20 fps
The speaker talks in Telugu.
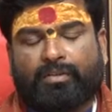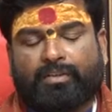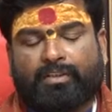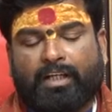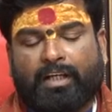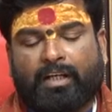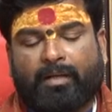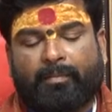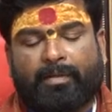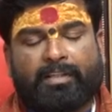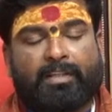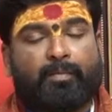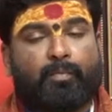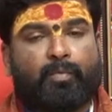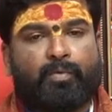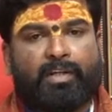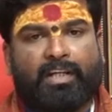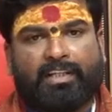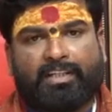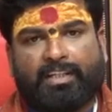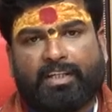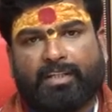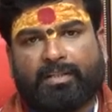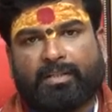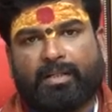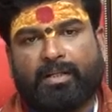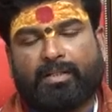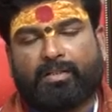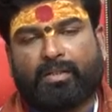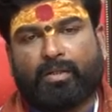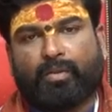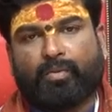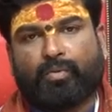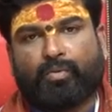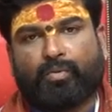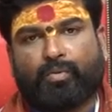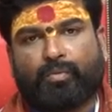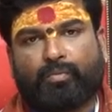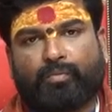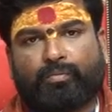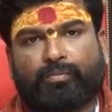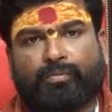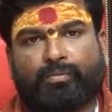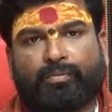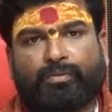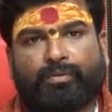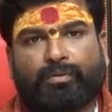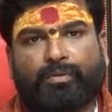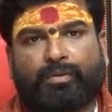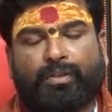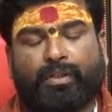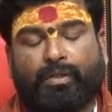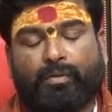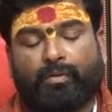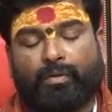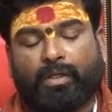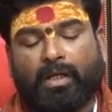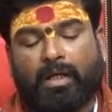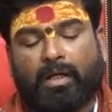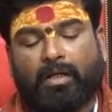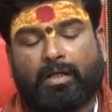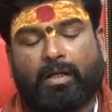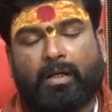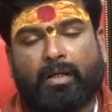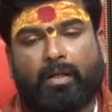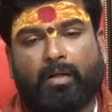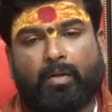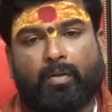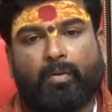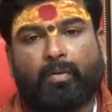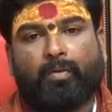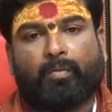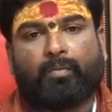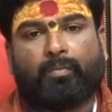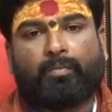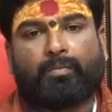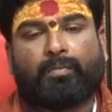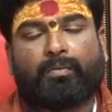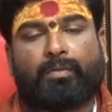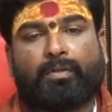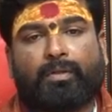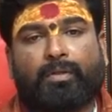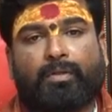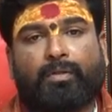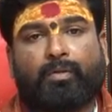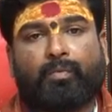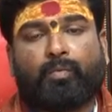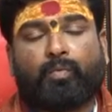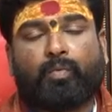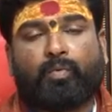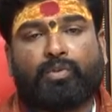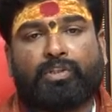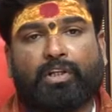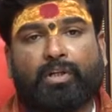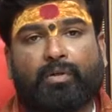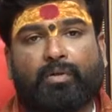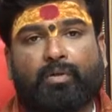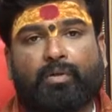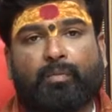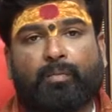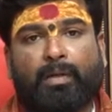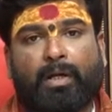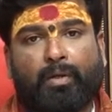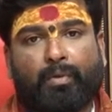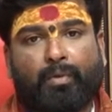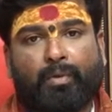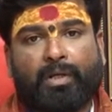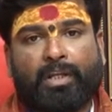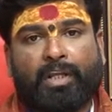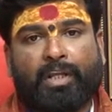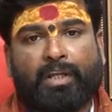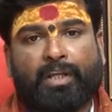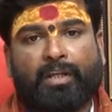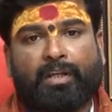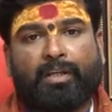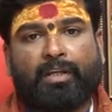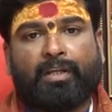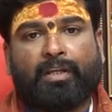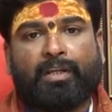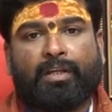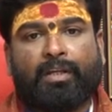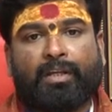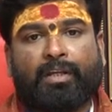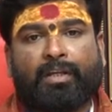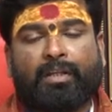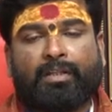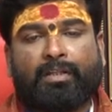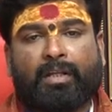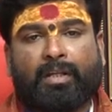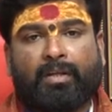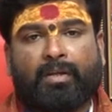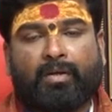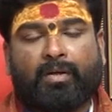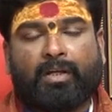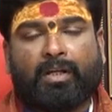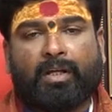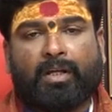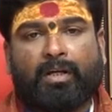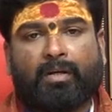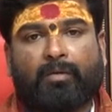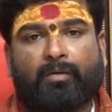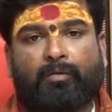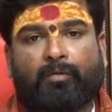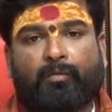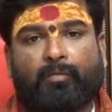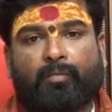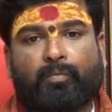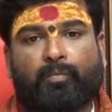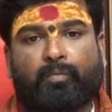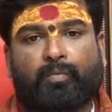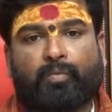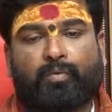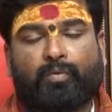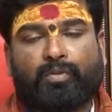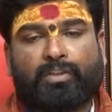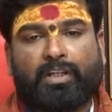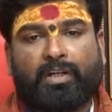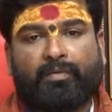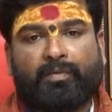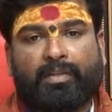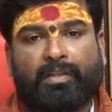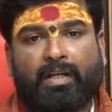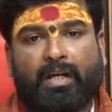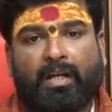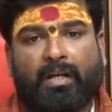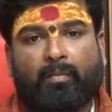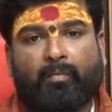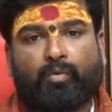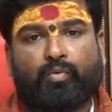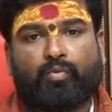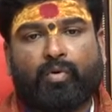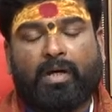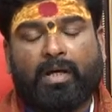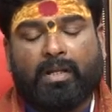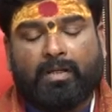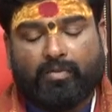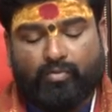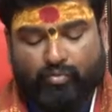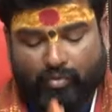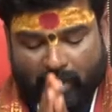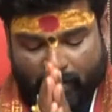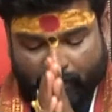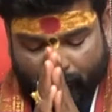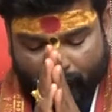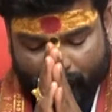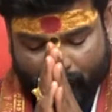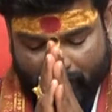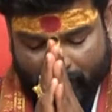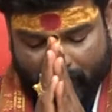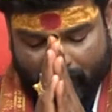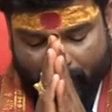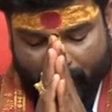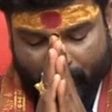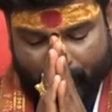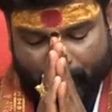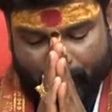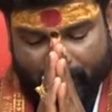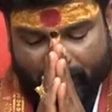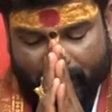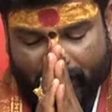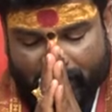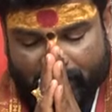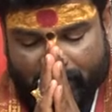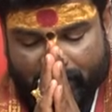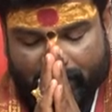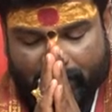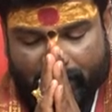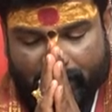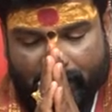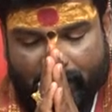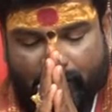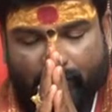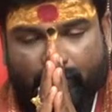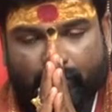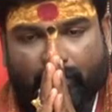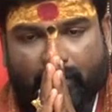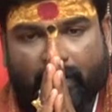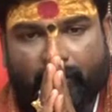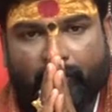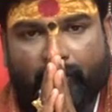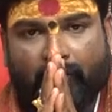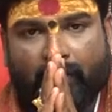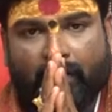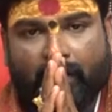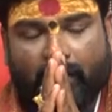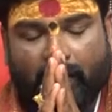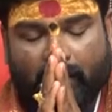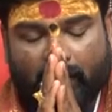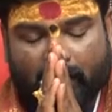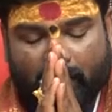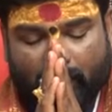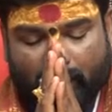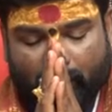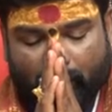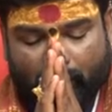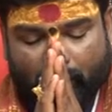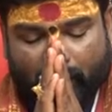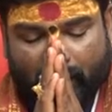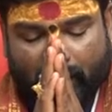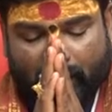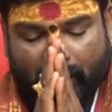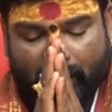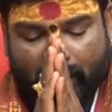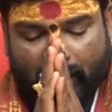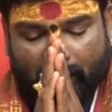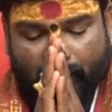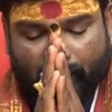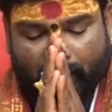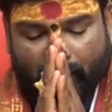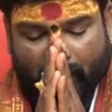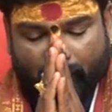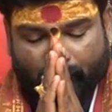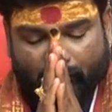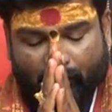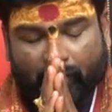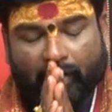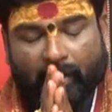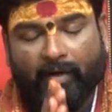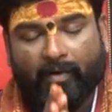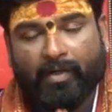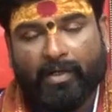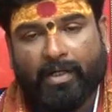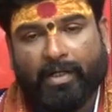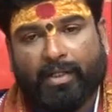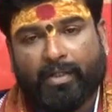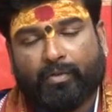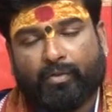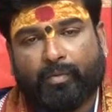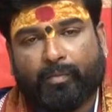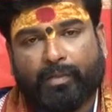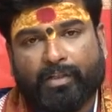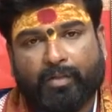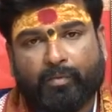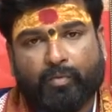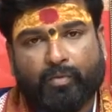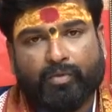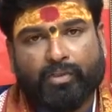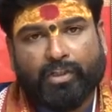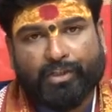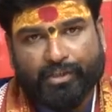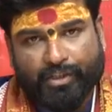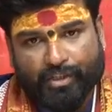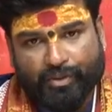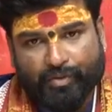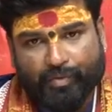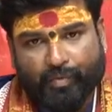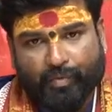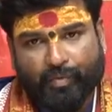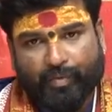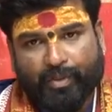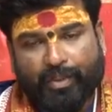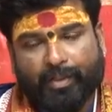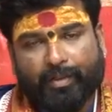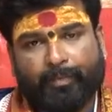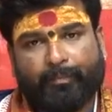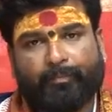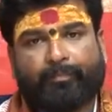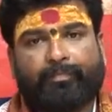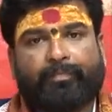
చాలామంది పుణ్యక్షేత్రాలు తిరుగుతూ ఎన్నో యాగాల్లోనూ ఎన్నో పూజల్లోనూ పాల్గొని తన యొక్క పూజా విధానము ద్వారా స్వామివారిని మెప్పించి స్వామివారి అనుగ్రహానికి ప్రాప్తులు కావాలని ఎంతోమంది పూజలు చేస్తూ ఉంటారు